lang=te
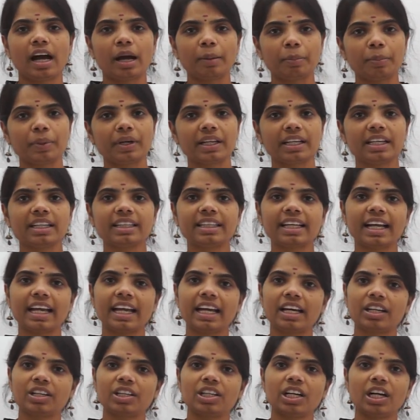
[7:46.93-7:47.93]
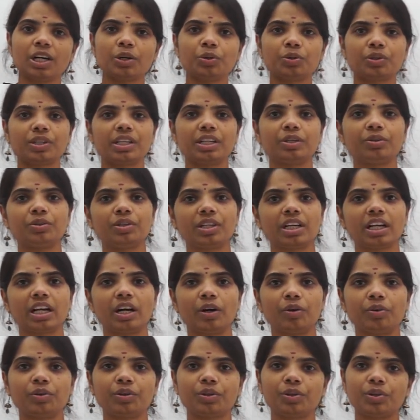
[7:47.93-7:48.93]
అప్పటికి తయారుగా కుట్టి ఉన్న
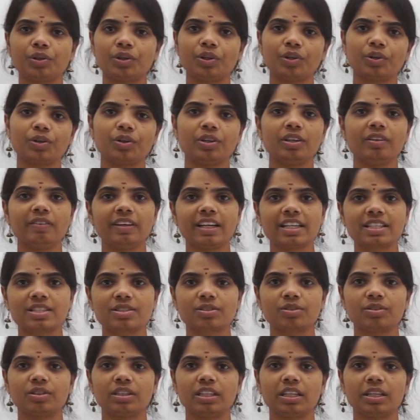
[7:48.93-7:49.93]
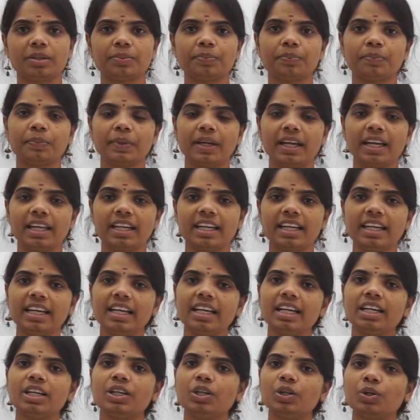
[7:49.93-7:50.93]
గౌను కొనుక్కొని వేసుకుంది మేరీ
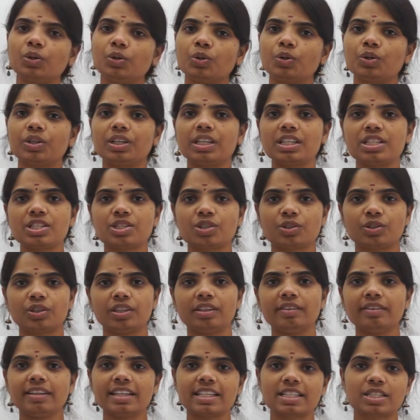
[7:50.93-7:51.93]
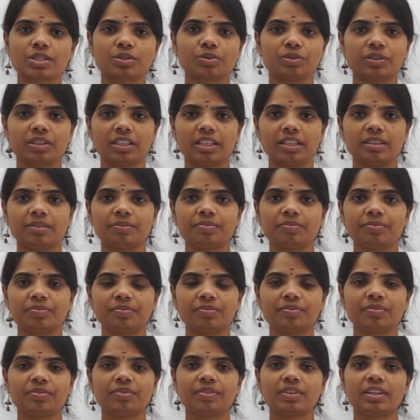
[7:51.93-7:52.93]
కుట్టించుకొని వేసుకుంది
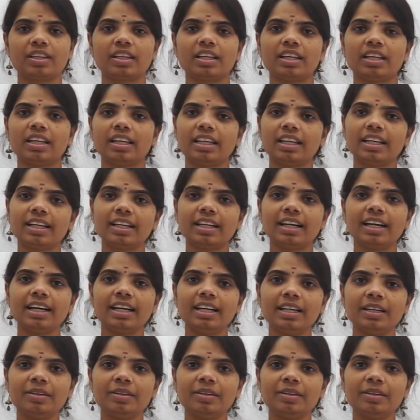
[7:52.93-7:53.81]
ఇంకా